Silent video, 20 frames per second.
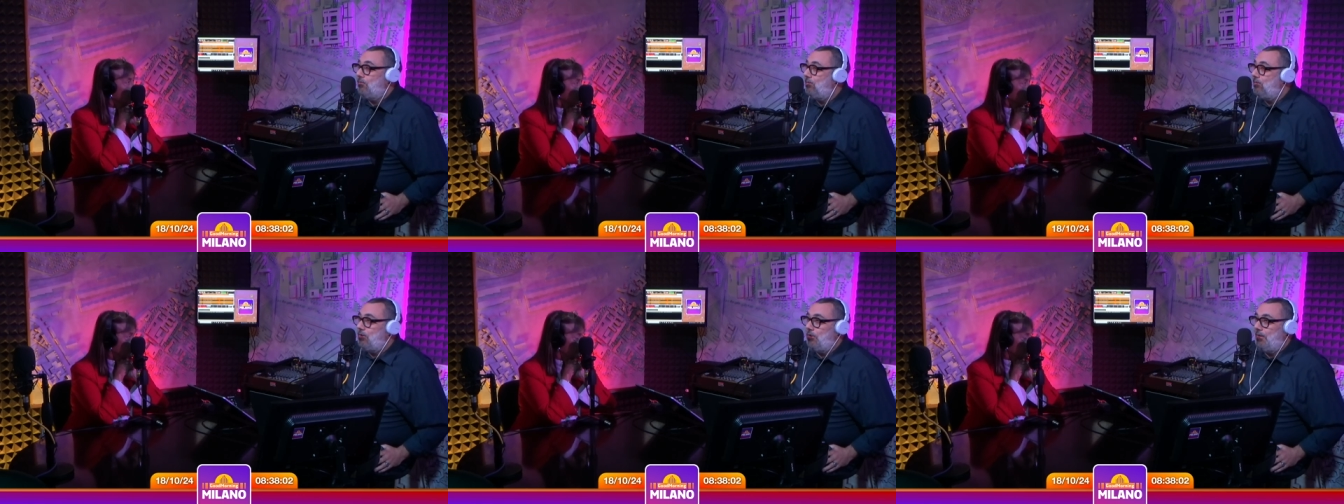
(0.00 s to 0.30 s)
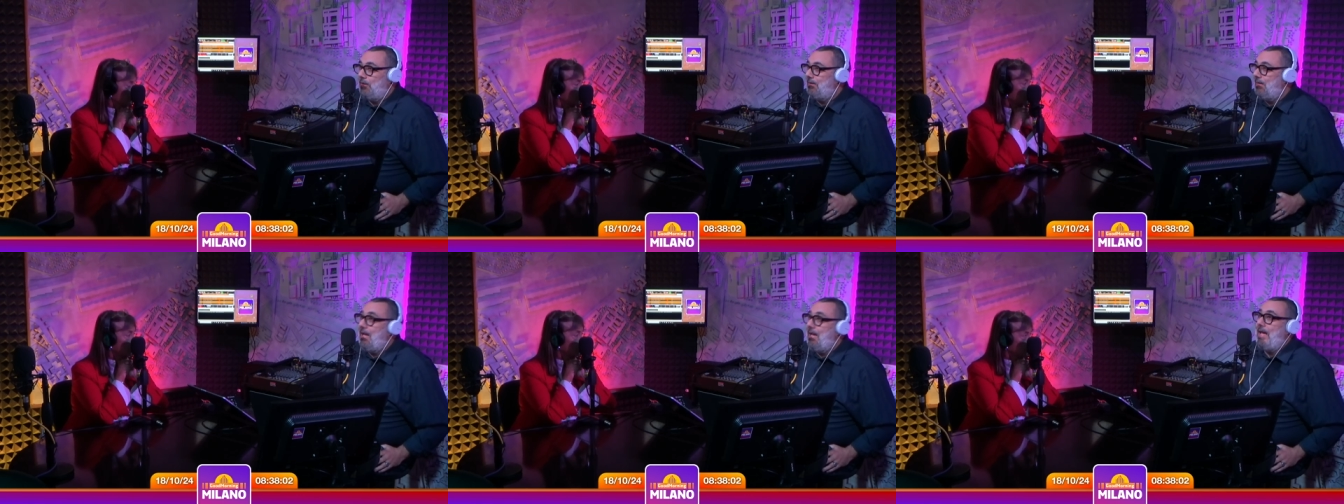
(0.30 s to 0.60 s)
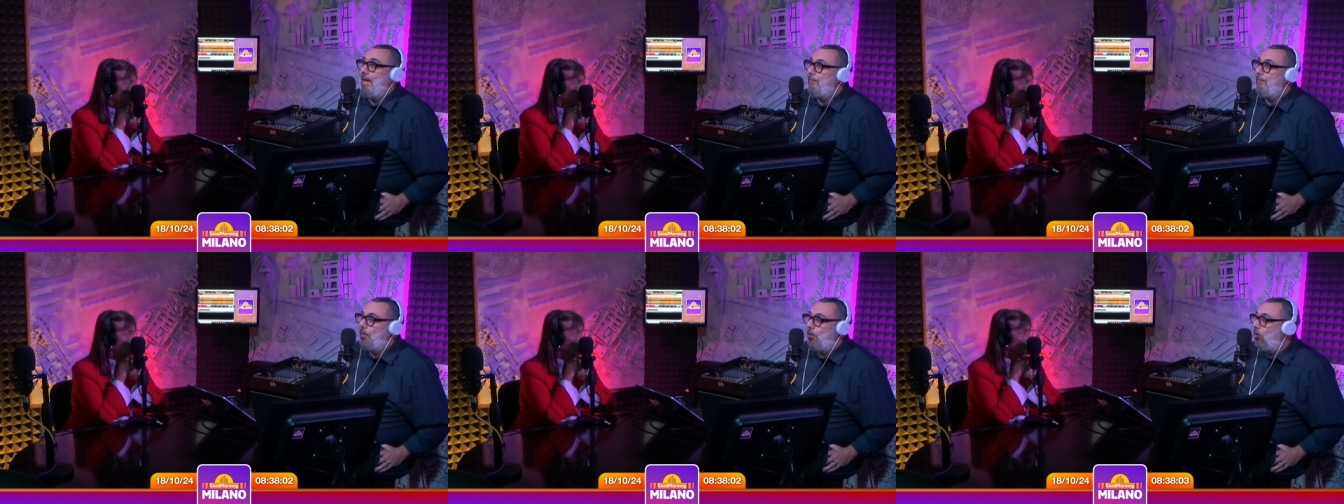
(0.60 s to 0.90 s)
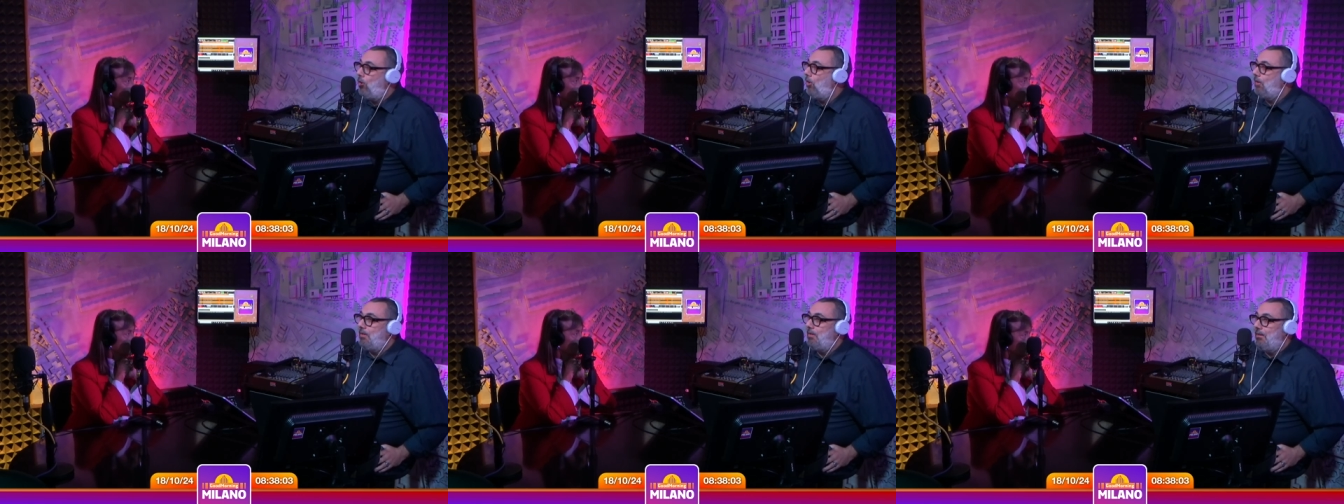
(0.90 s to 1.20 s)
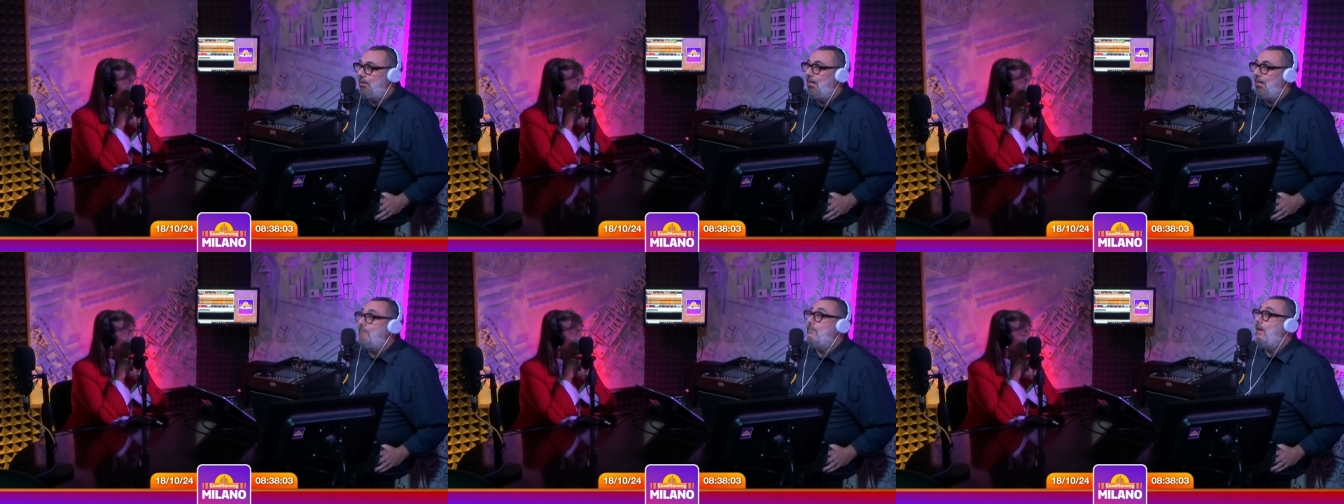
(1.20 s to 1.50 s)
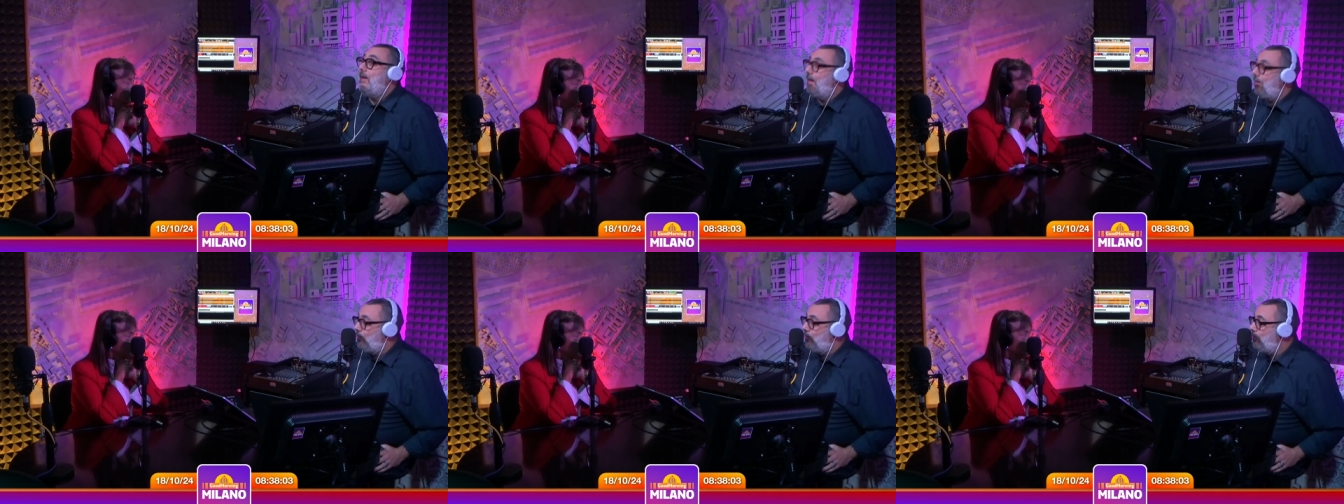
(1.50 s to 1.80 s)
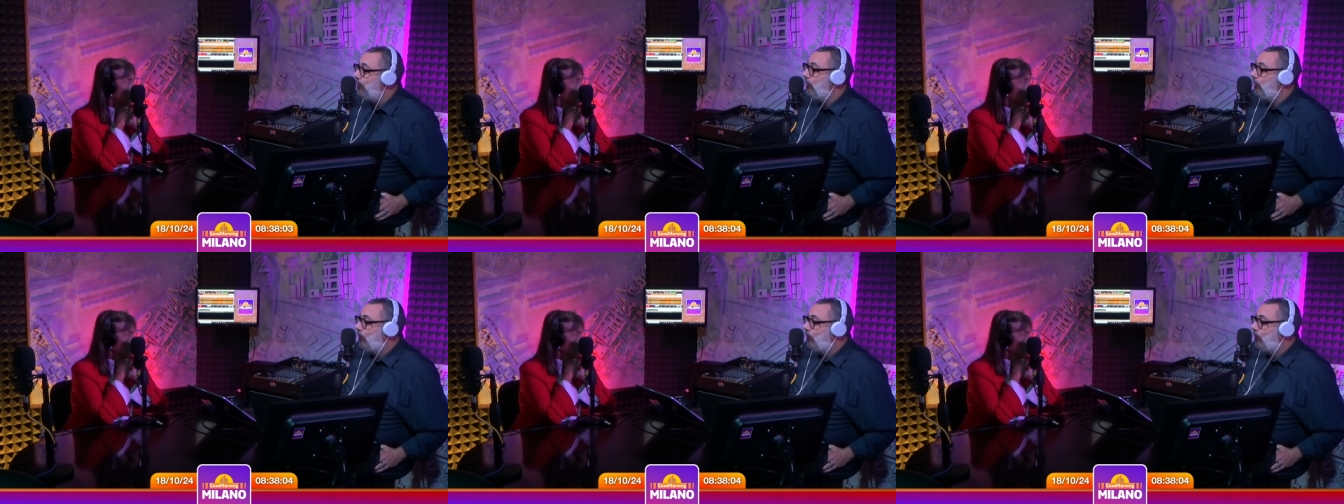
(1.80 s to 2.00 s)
vicino a te, pochi, ahimè alcuni